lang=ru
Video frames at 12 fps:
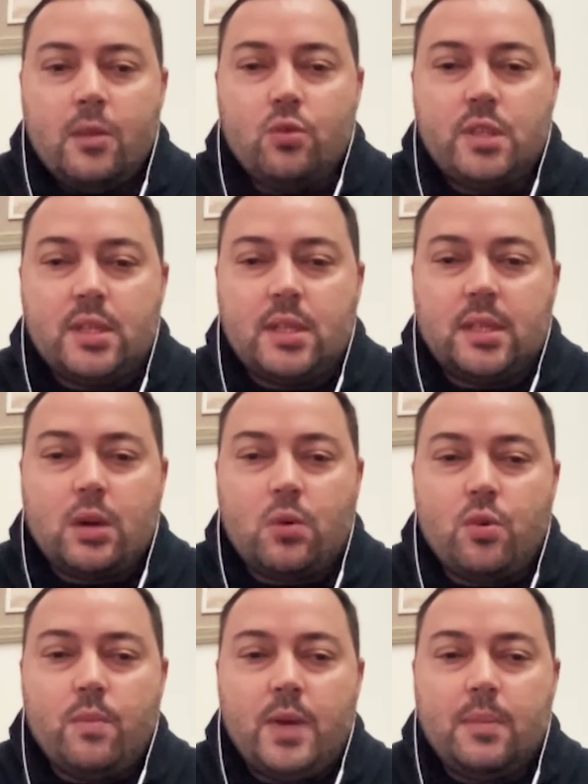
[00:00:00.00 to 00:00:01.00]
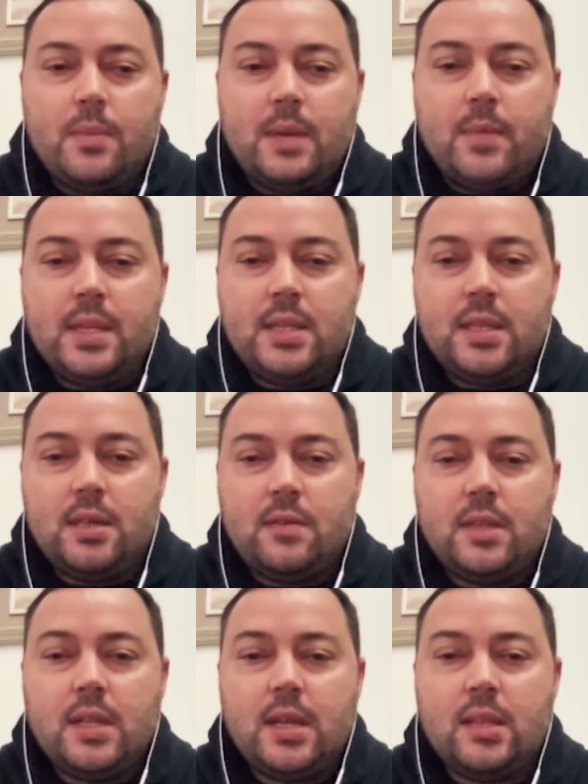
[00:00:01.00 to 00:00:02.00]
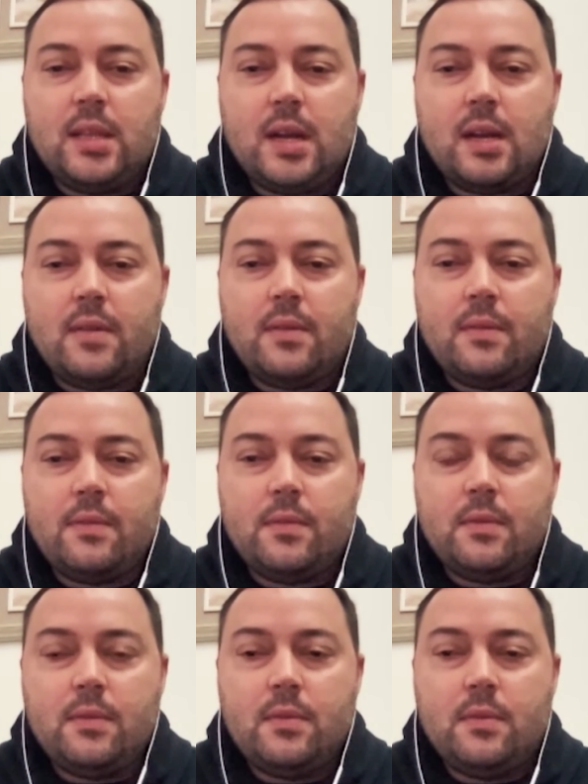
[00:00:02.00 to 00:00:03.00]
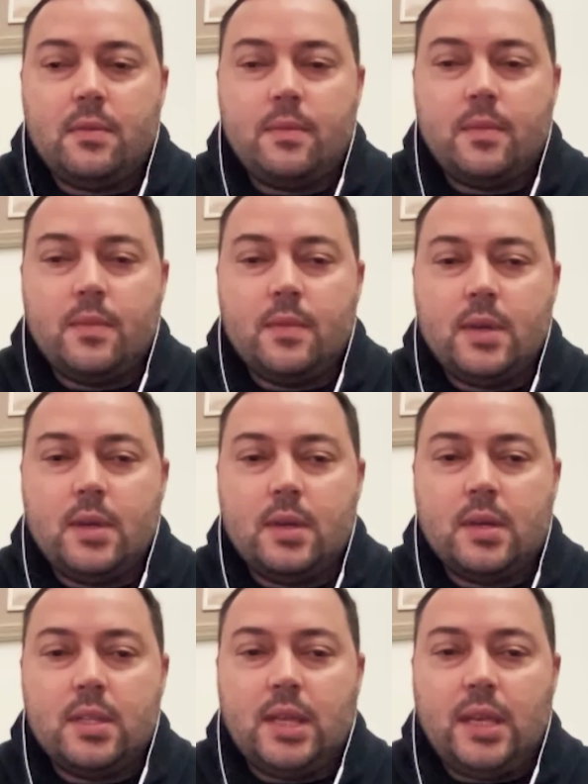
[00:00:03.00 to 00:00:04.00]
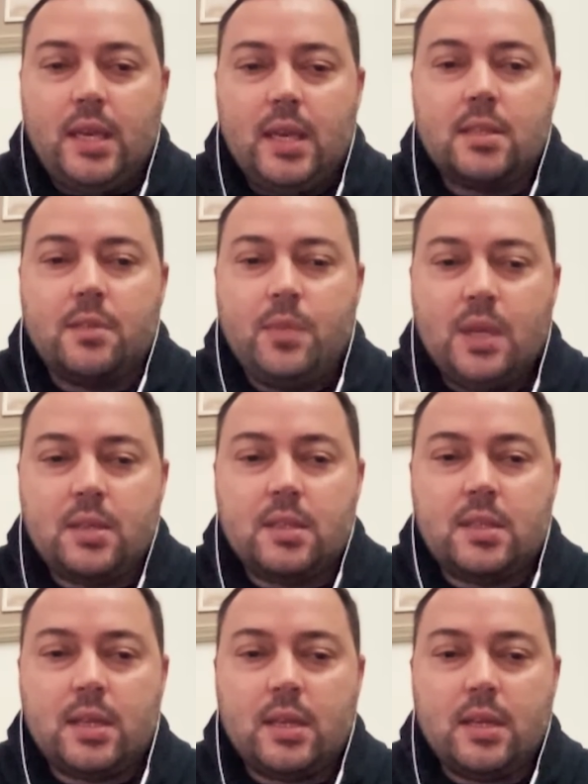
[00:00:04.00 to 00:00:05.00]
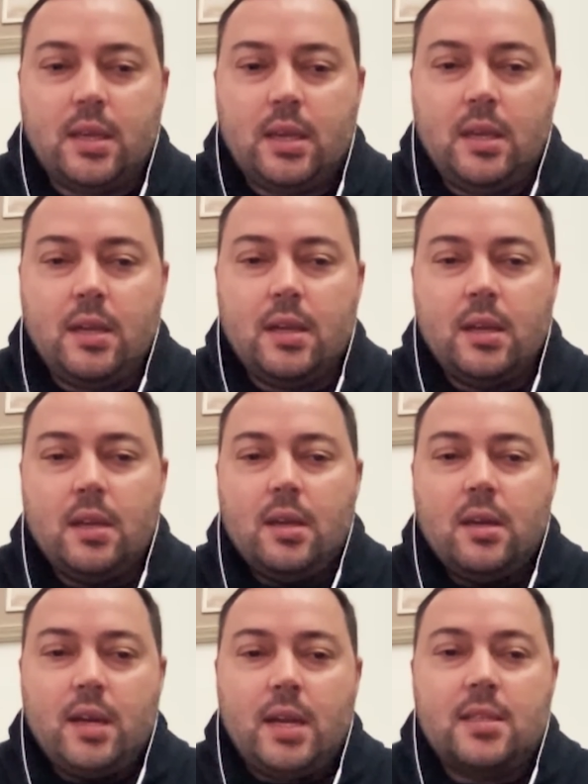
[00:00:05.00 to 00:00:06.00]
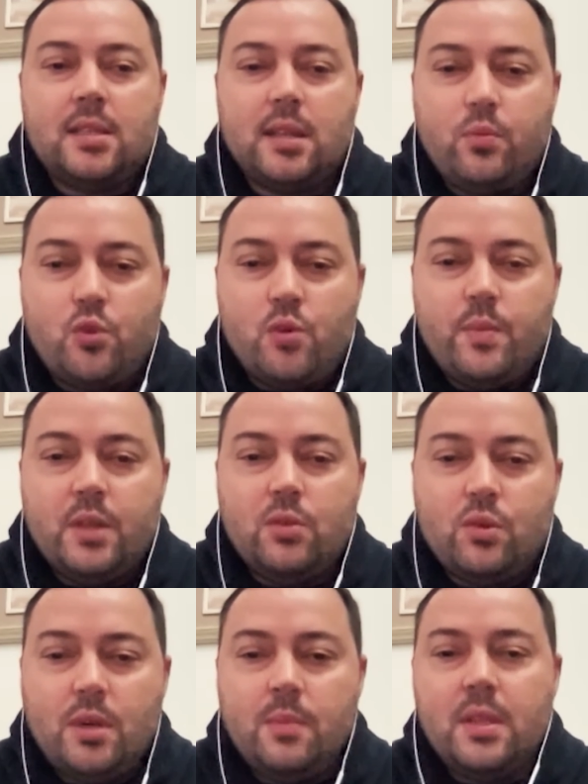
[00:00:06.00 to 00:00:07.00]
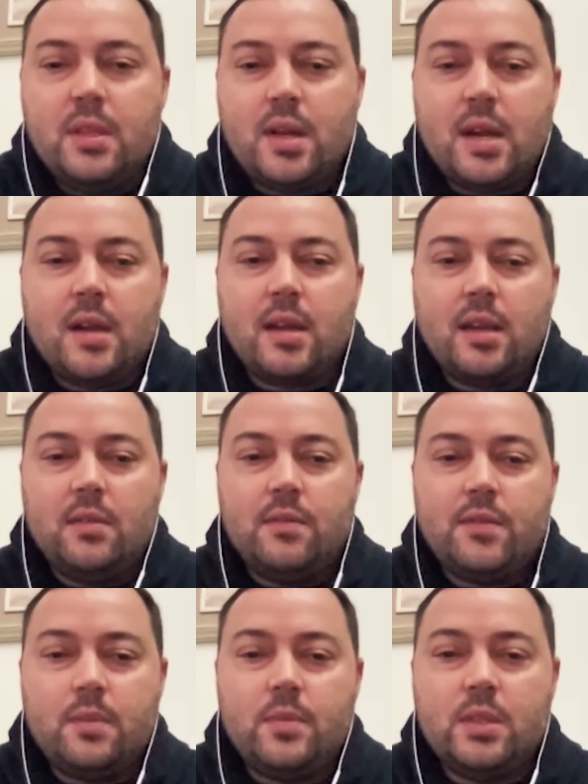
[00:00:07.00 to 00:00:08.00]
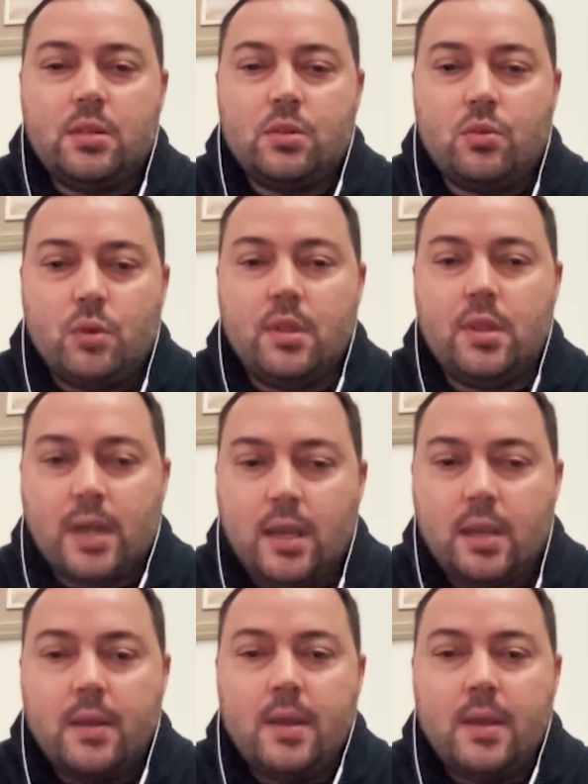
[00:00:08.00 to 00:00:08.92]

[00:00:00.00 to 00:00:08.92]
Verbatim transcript: То есть это такая массированная атака, э, где есть место и грязной бомбе, но именно как информационной.